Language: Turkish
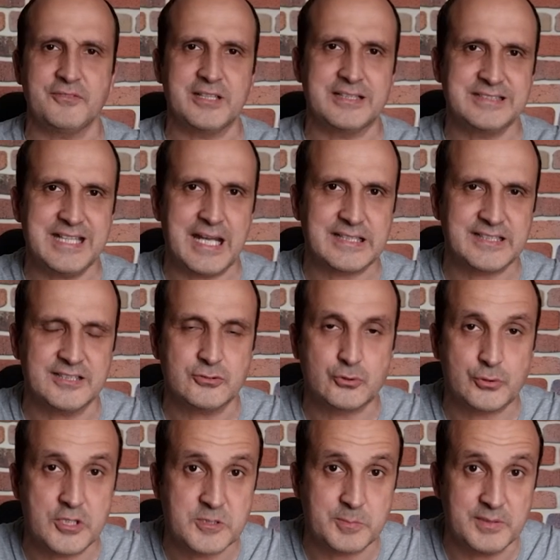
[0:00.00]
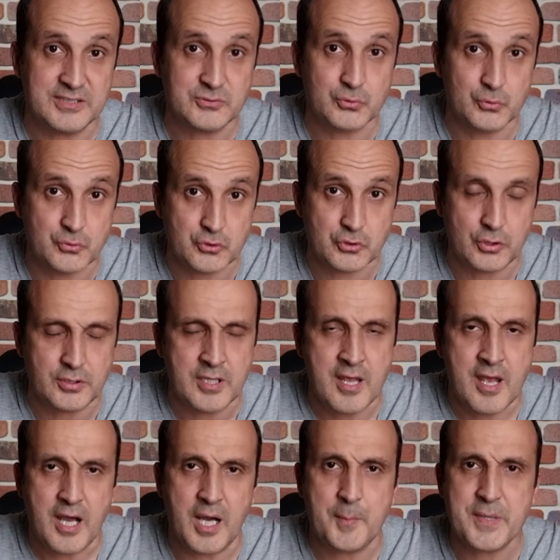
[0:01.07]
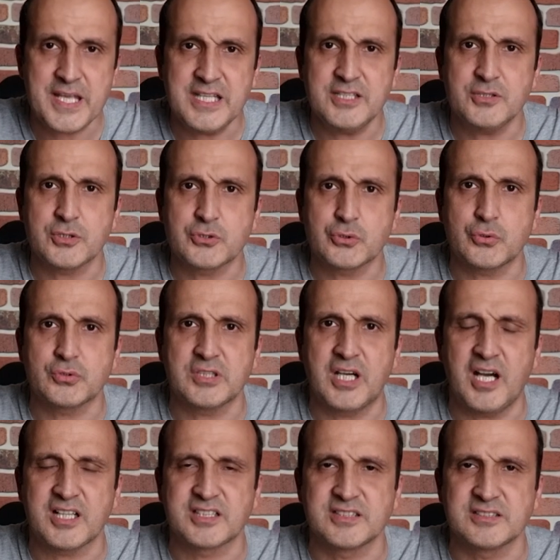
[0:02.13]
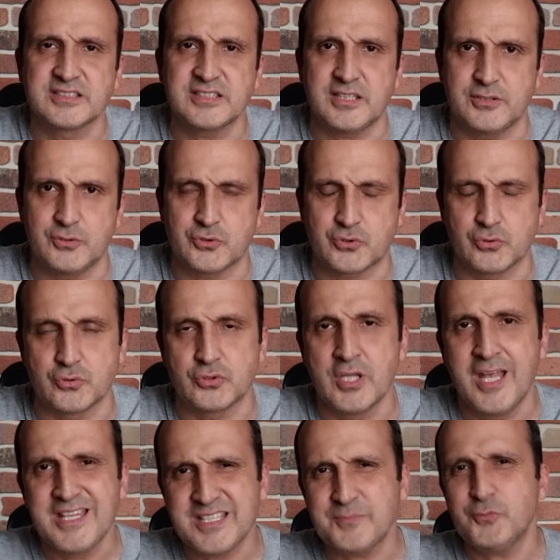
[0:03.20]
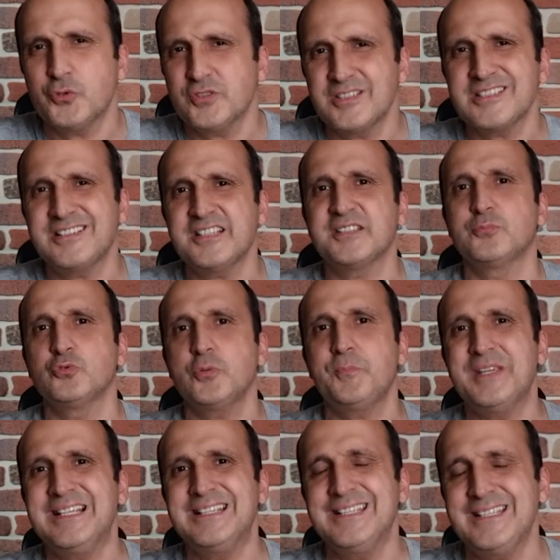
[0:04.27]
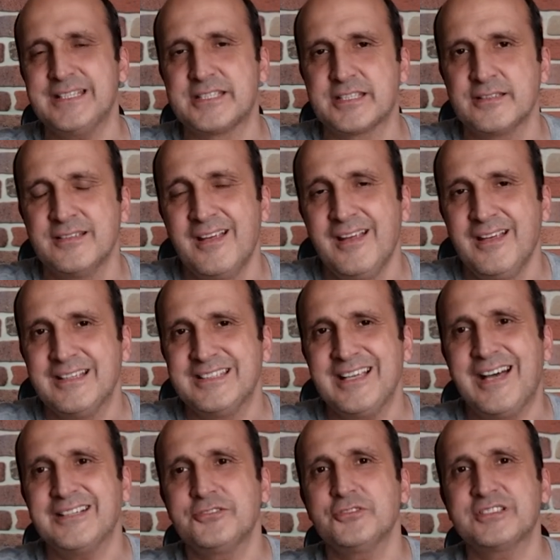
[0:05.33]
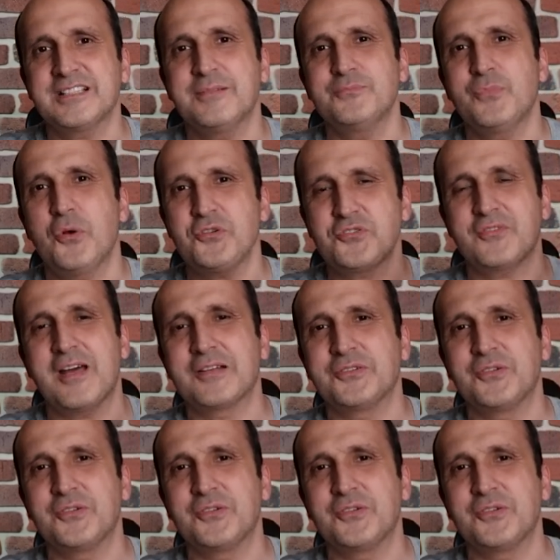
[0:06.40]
filan derken süreç biraz uzuyor. Ama eninde sonunda hakkınızı alıyorsunuz. Şimdi üreticiler de bunu bildiği için ya diyor sen boş ver